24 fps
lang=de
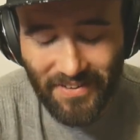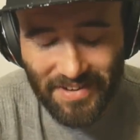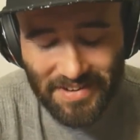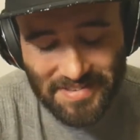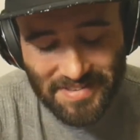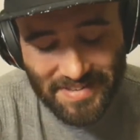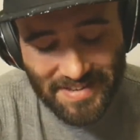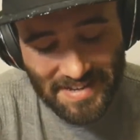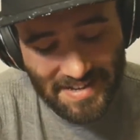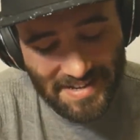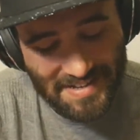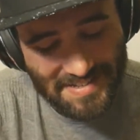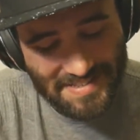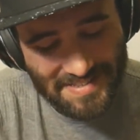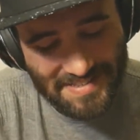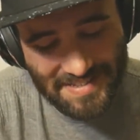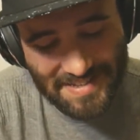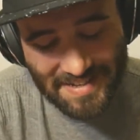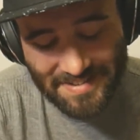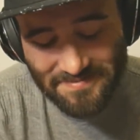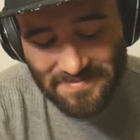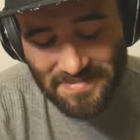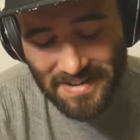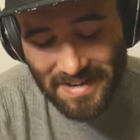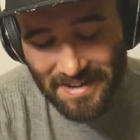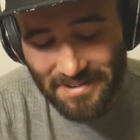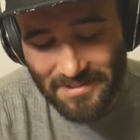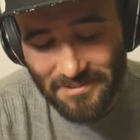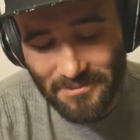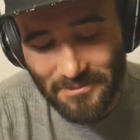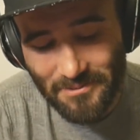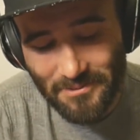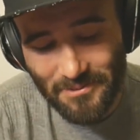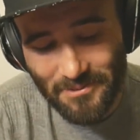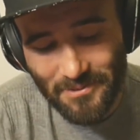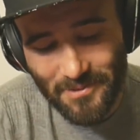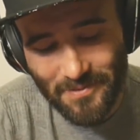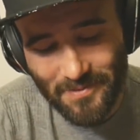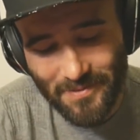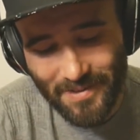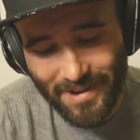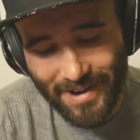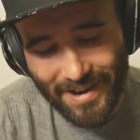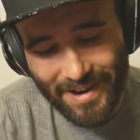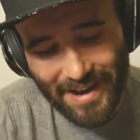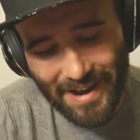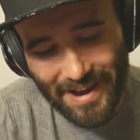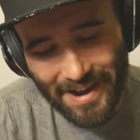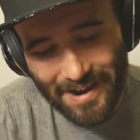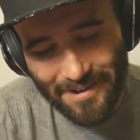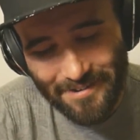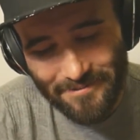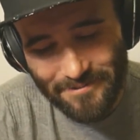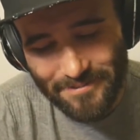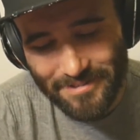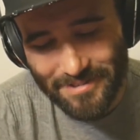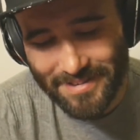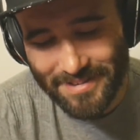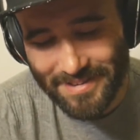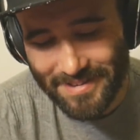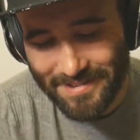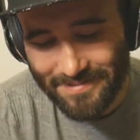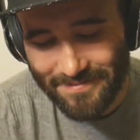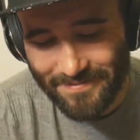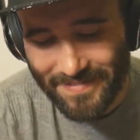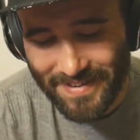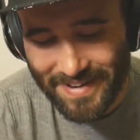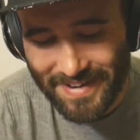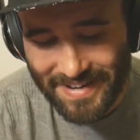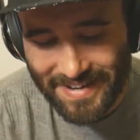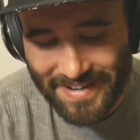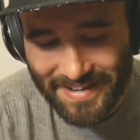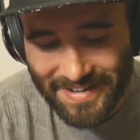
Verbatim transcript: Und der ist ja mal überheftig, Mann.